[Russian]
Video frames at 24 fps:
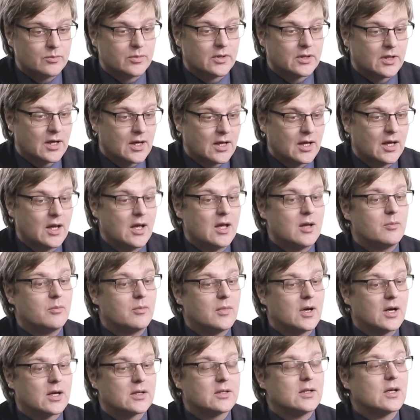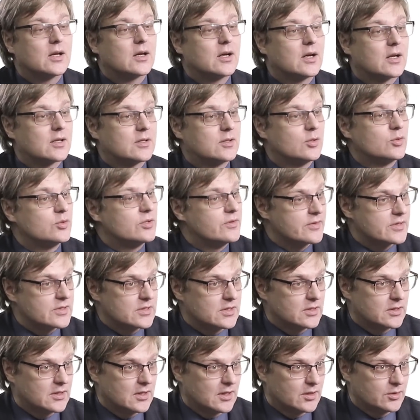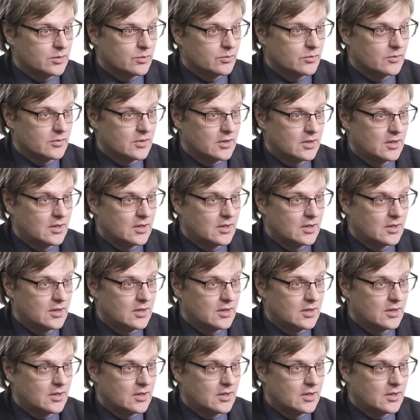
была Магна Карта Университатум –